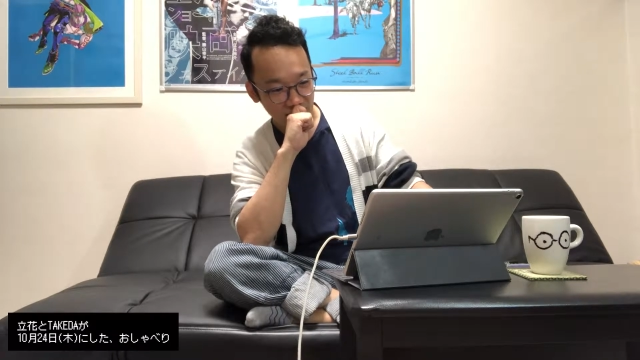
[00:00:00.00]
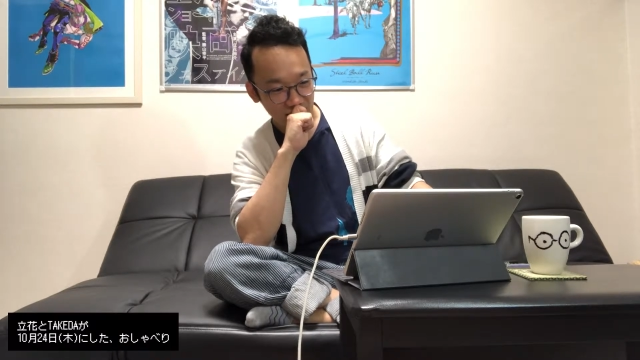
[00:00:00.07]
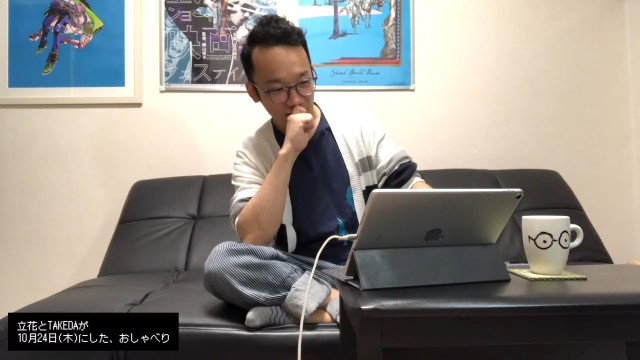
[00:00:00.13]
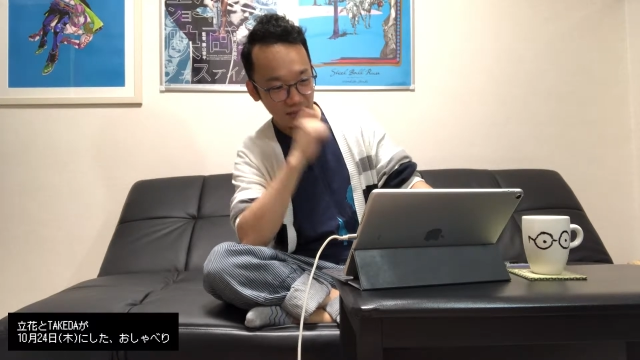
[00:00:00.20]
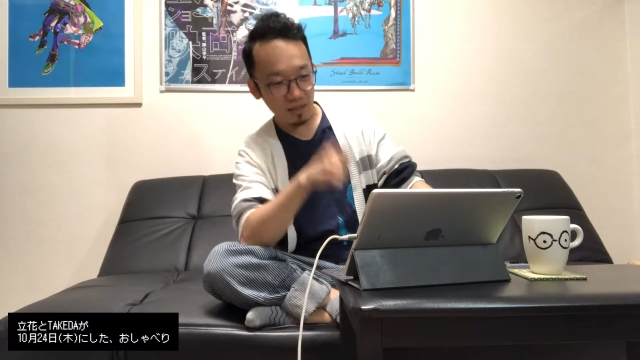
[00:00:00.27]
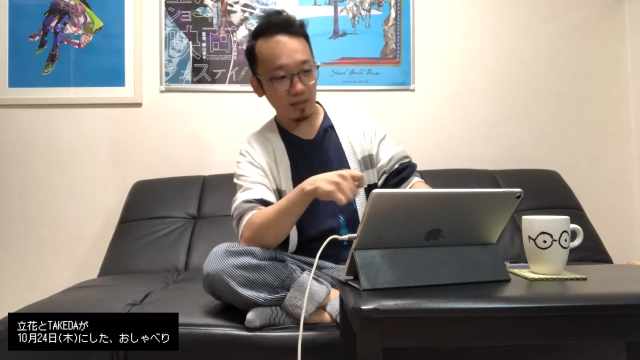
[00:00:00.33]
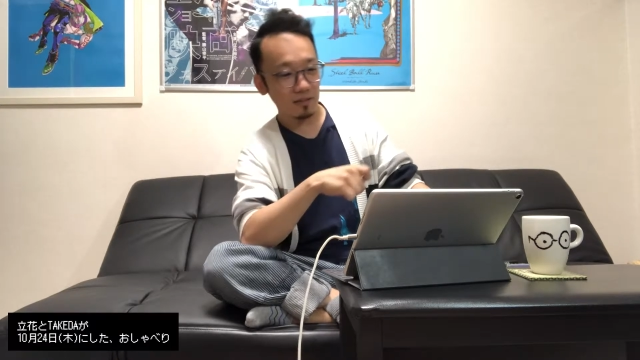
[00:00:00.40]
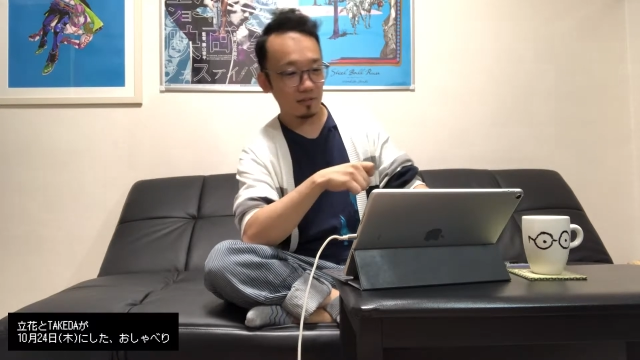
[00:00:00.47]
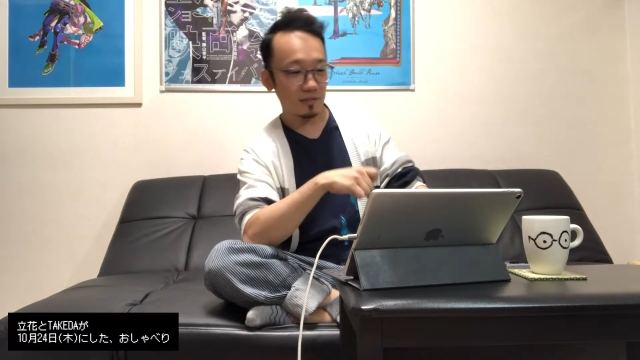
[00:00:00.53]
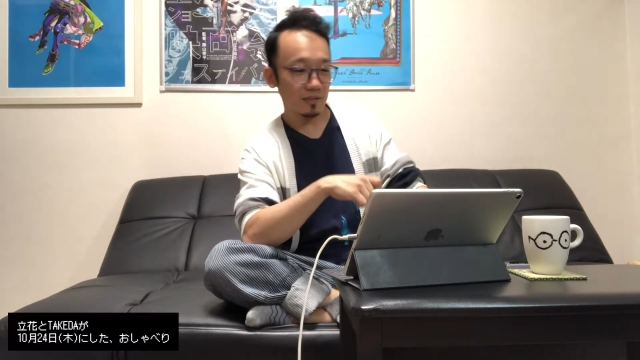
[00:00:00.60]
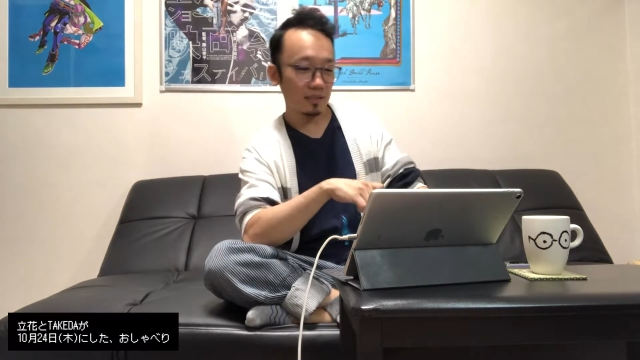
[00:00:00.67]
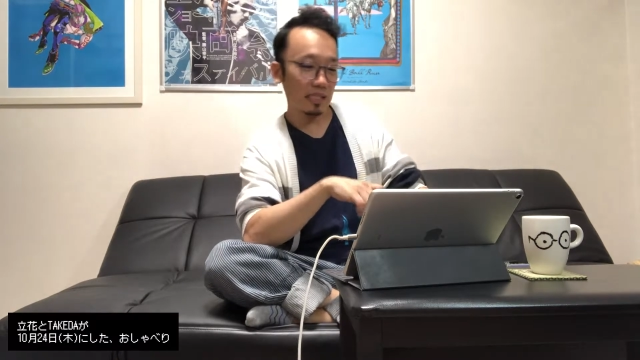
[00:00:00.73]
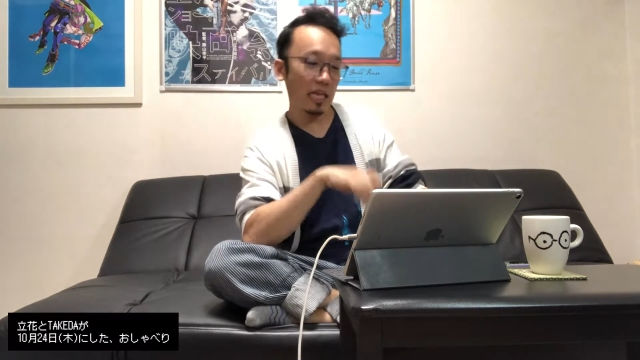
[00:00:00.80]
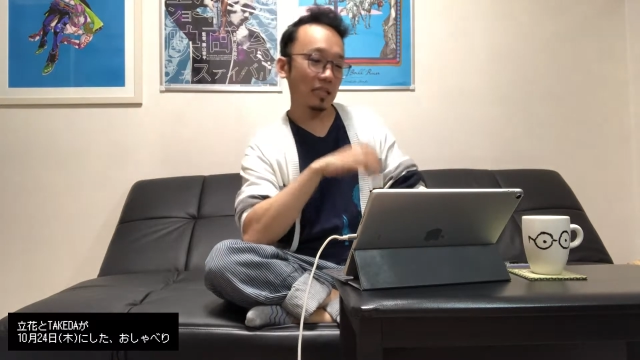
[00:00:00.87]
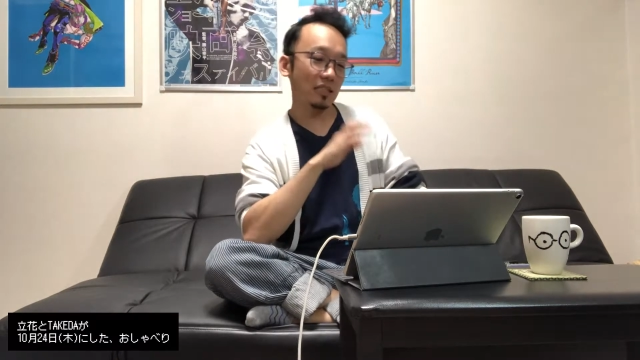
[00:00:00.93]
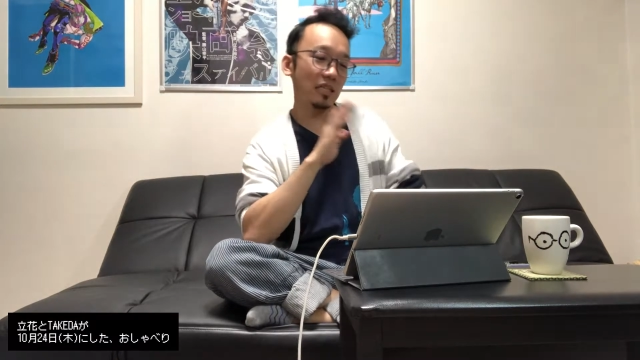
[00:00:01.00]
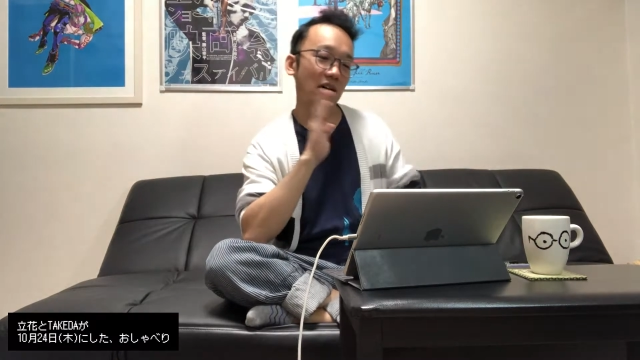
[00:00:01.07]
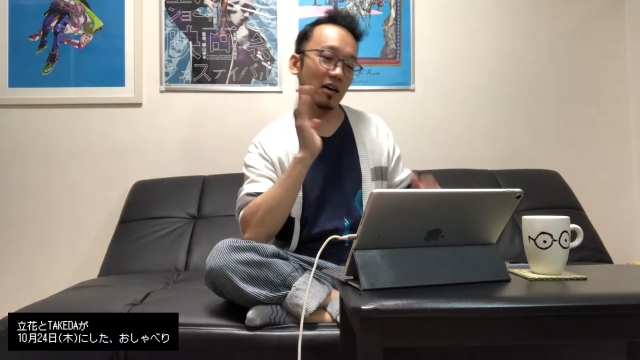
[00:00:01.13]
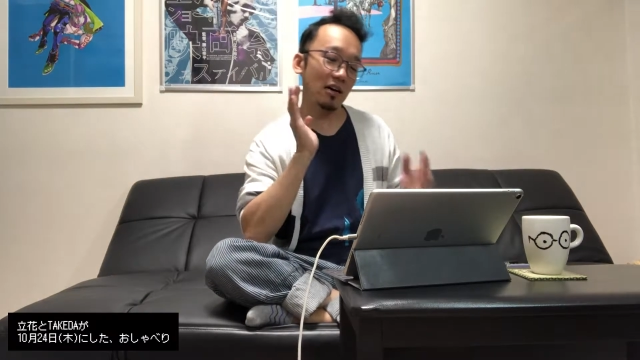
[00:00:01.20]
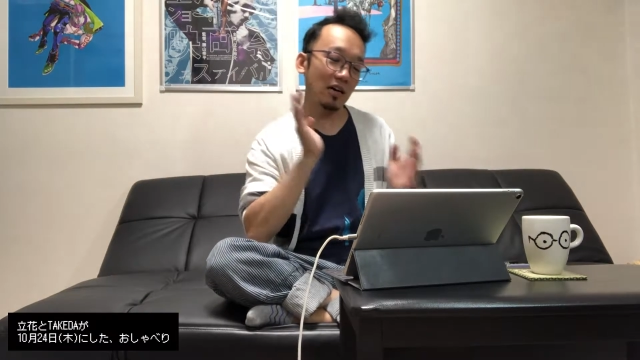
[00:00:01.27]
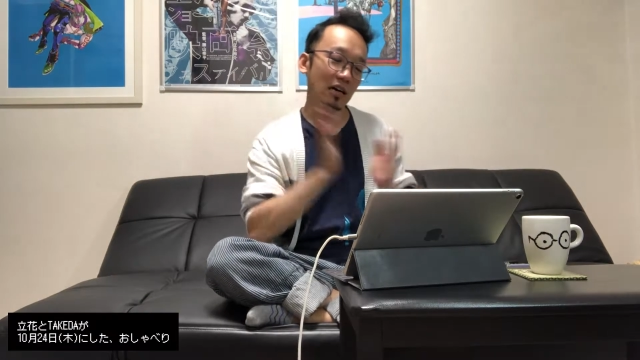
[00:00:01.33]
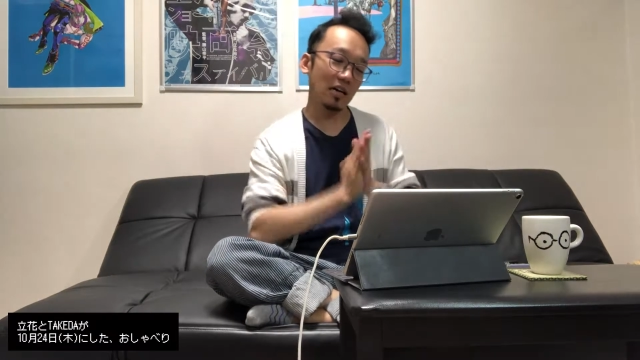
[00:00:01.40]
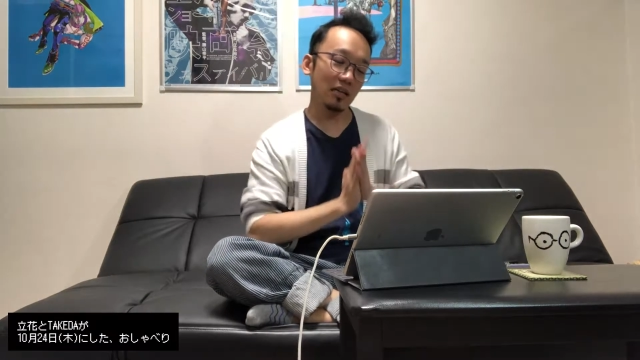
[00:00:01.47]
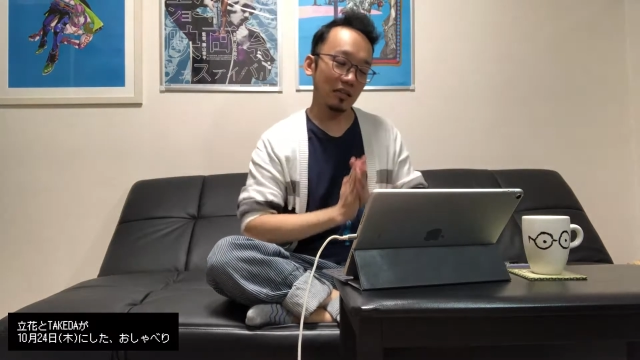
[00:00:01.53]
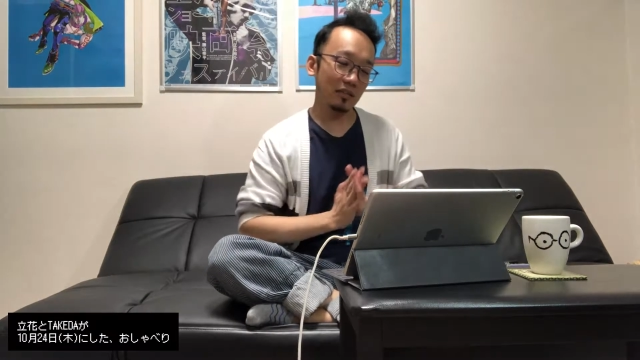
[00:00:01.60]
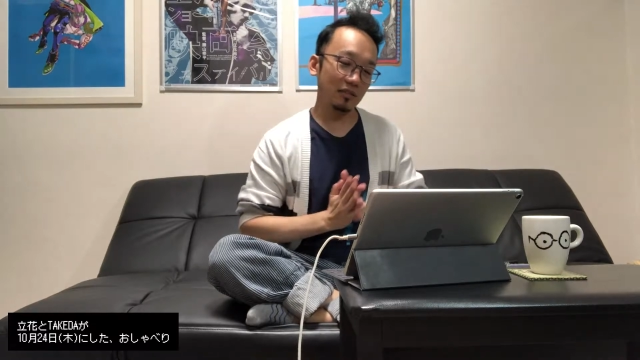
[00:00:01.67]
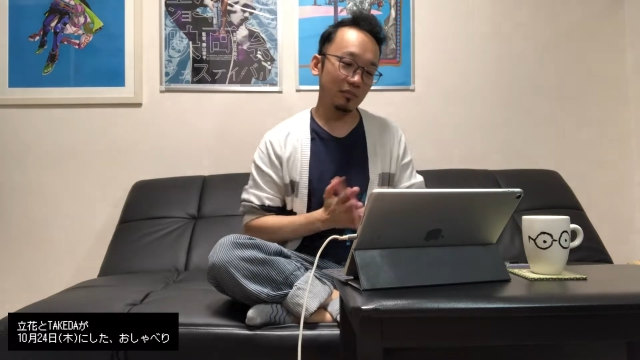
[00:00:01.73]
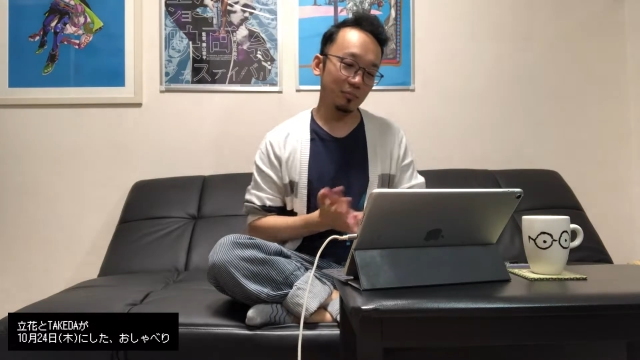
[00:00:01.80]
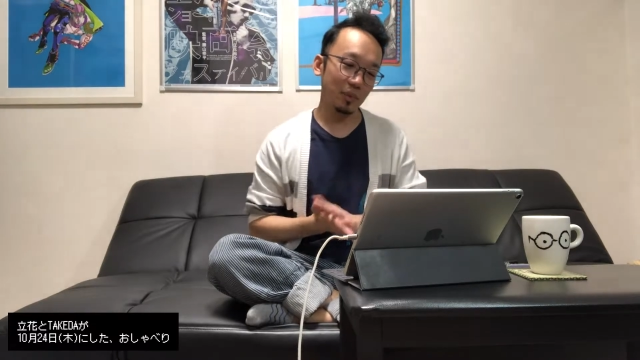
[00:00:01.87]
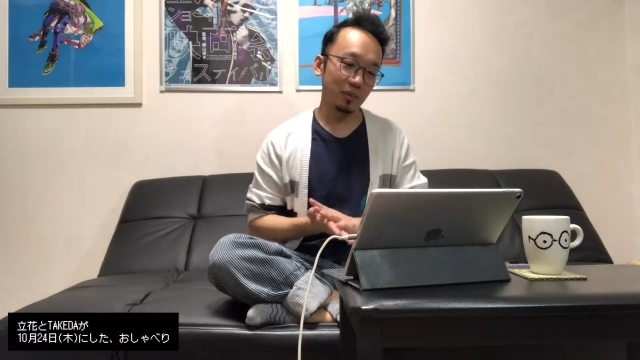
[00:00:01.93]
えいやじゃあ
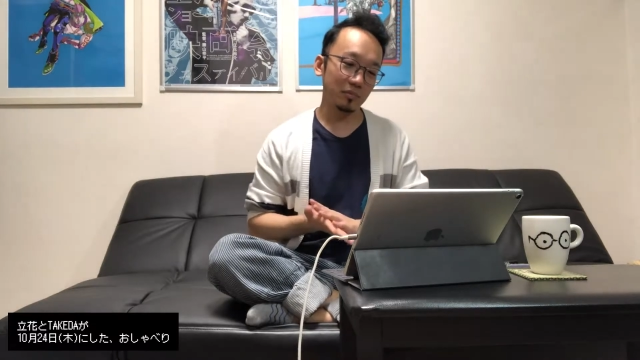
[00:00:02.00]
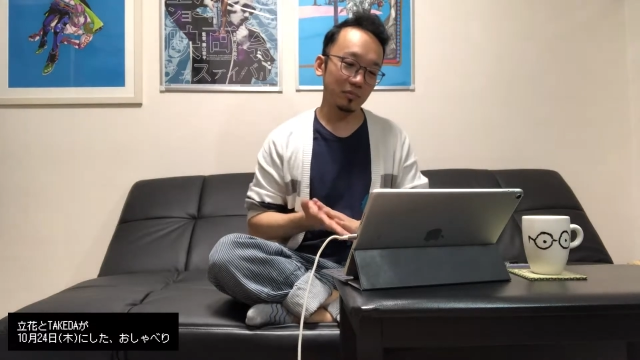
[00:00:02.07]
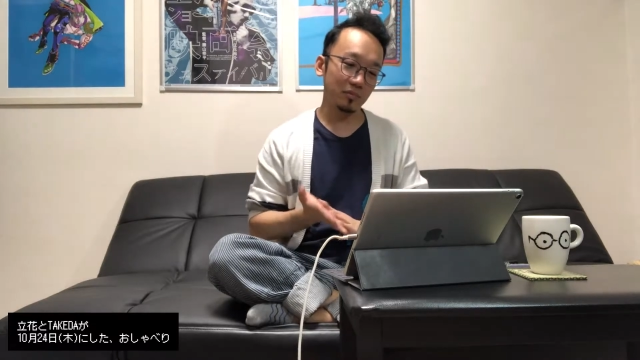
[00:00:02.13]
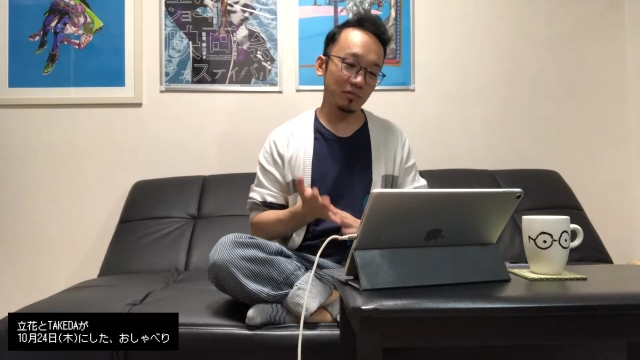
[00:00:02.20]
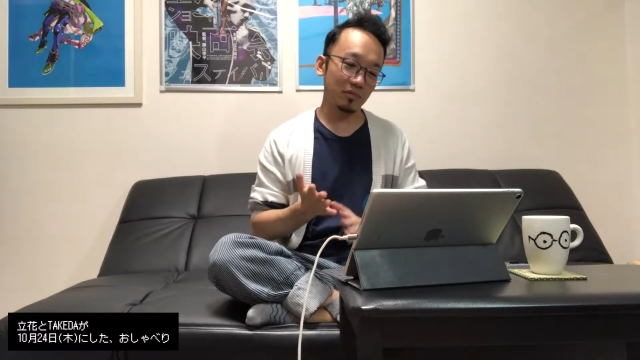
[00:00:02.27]
まあ